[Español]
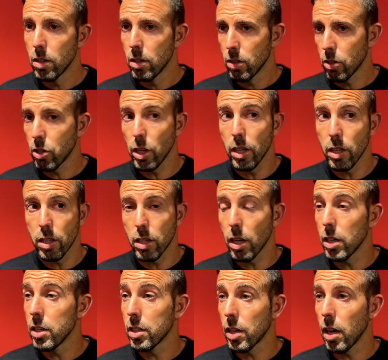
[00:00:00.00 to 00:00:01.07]
Sí,
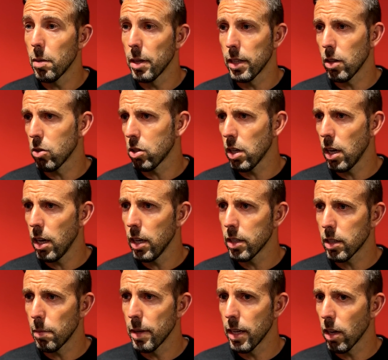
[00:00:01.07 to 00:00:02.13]
Sergi se ha levantado esta,
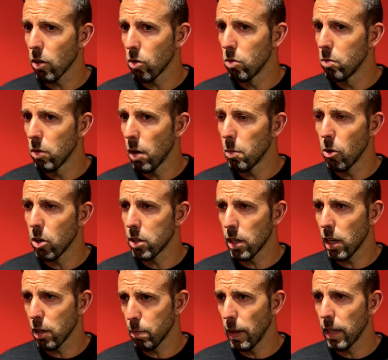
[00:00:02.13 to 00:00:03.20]
esta mañana con una molestia en
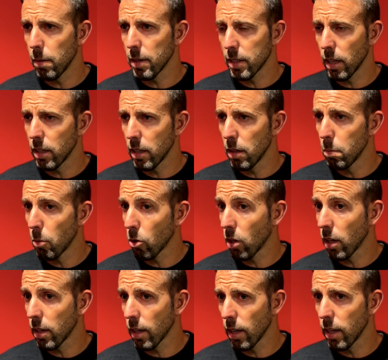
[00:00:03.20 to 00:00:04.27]
la espalda bastante
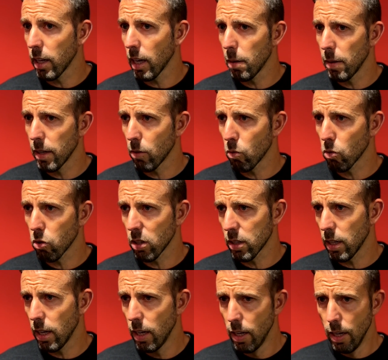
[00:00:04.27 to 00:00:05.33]
importante que le llegaba incluso
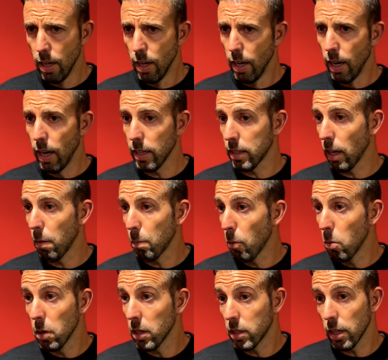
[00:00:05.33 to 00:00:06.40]
hasta, hasta el
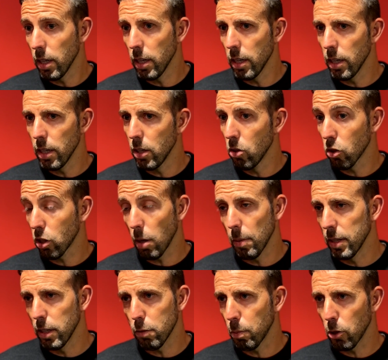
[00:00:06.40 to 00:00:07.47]
pubis y, no estaba
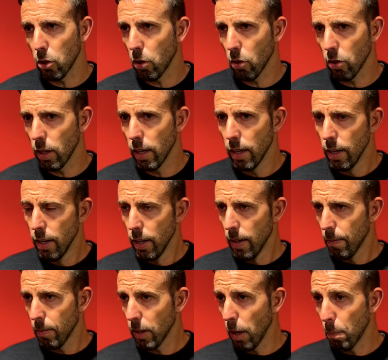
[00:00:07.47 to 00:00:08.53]
en disposición
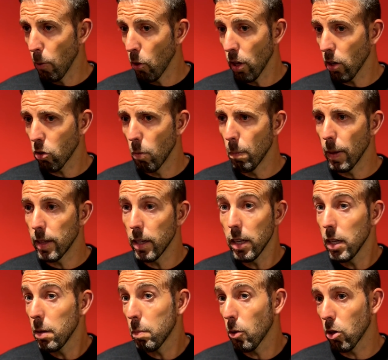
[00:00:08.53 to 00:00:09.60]
de, poder competir
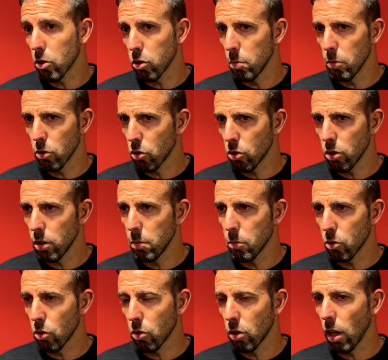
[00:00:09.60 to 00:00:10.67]
y por eso hemos,
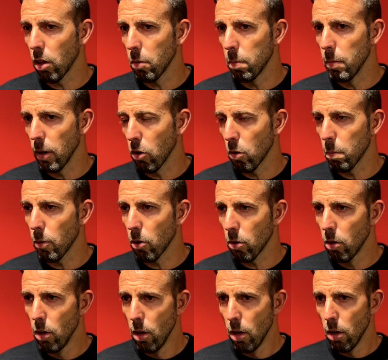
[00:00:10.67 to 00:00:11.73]
hemos optado mejor por,
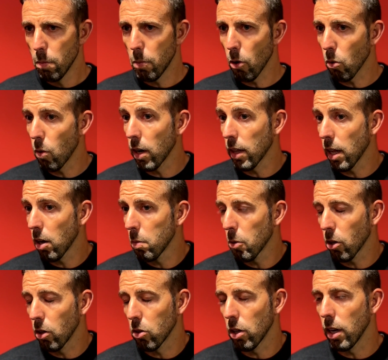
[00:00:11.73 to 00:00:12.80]
por guardarlo
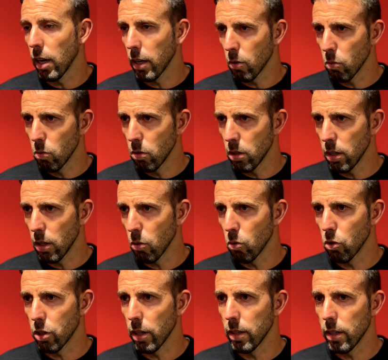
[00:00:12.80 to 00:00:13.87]
porque no tenía ningún,
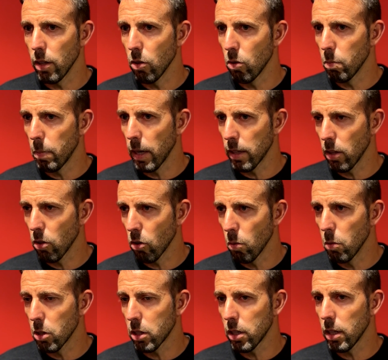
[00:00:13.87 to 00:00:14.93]
ningún sentido en un partido
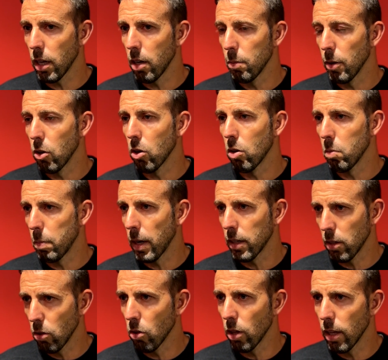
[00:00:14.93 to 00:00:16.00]
como este. A lo mejor en un
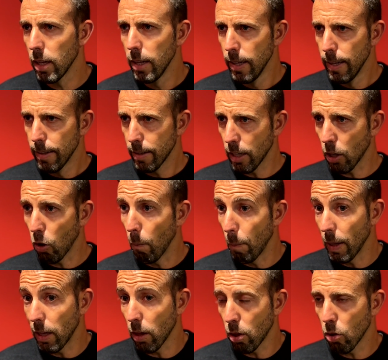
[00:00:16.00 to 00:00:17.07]
partido de,
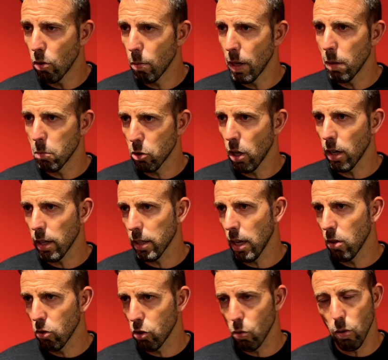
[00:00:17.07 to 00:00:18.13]
competición hubiéramos
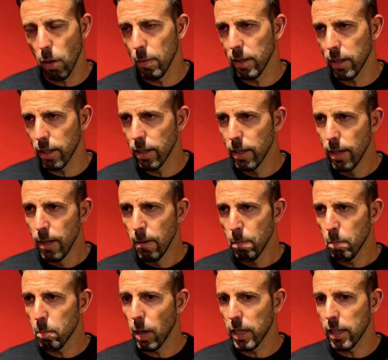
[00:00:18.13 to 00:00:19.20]
arriesgado seguramente
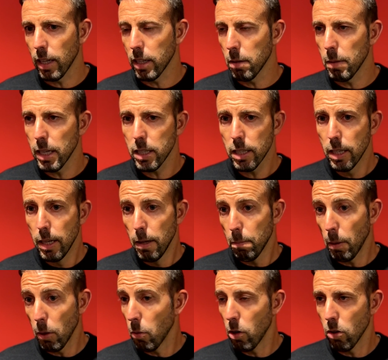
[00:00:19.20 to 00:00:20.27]
bastante más,
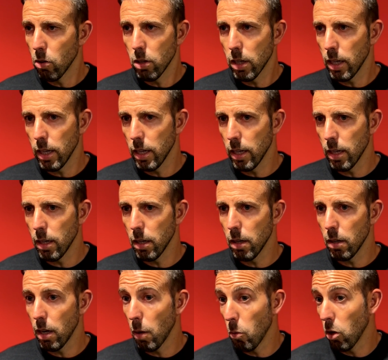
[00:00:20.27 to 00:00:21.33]
pero bueno,
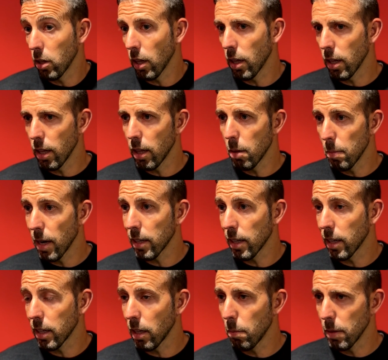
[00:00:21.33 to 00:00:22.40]
eh, la vuelta de, Martín
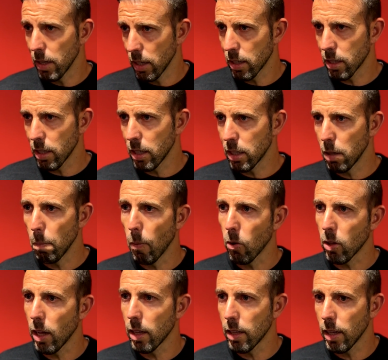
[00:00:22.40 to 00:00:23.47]
que también es, es
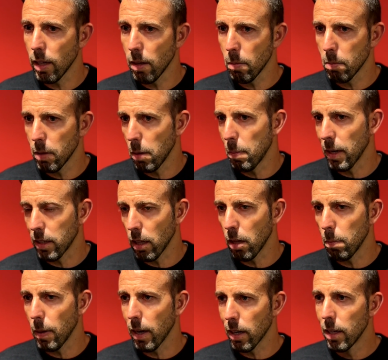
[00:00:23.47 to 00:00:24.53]
importante, de
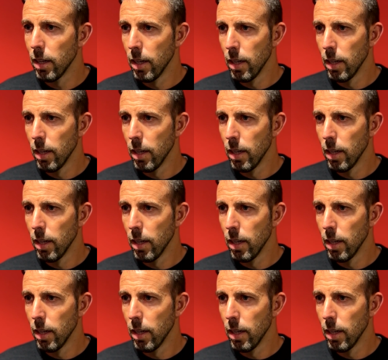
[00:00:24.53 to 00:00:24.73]
participar